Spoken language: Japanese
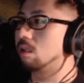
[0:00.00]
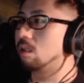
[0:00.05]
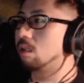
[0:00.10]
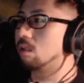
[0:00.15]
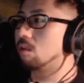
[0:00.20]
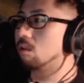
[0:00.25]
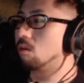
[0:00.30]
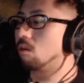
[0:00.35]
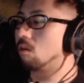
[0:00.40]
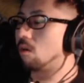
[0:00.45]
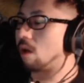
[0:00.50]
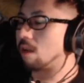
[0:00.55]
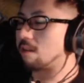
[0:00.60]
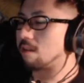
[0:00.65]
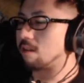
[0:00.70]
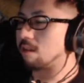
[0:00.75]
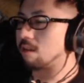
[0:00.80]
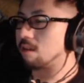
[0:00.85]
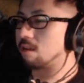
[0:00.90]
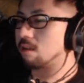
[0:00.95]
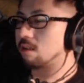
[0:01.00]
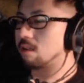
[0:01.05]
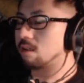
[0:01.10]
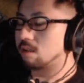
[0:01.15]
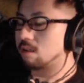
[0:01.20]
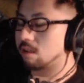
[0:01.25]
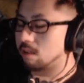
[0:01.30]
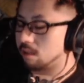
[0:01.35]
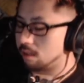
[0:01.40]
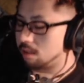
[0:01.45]
トーラス。
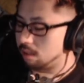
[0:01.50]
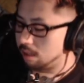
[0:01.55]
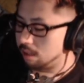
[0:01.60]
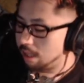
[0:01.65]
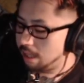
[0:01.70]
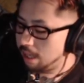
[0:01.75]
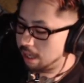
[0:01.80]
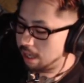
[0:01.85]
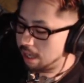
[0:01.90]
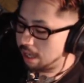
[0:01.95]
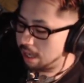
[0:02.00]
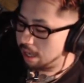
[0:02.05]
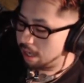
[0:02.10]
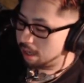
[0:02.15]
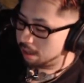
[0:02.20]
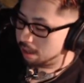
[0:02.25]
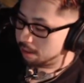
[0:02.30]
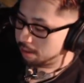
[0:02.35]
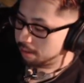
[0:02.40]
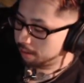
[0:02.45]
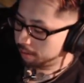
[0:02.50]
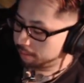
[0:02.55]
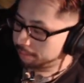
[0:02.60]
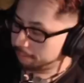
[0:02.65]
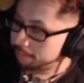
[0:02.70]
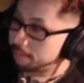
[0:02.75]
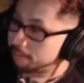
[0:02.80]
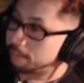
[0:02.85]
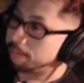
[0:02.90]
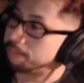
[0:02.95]
なんだっけ？
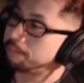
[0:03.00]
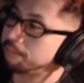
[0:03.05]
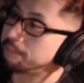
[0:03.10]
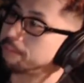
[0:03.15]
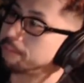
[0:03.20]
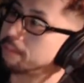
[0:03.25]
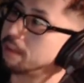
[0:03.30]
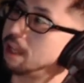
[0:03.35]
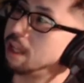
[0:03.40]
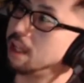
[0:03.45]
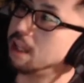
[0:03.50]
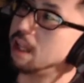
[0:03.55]
なん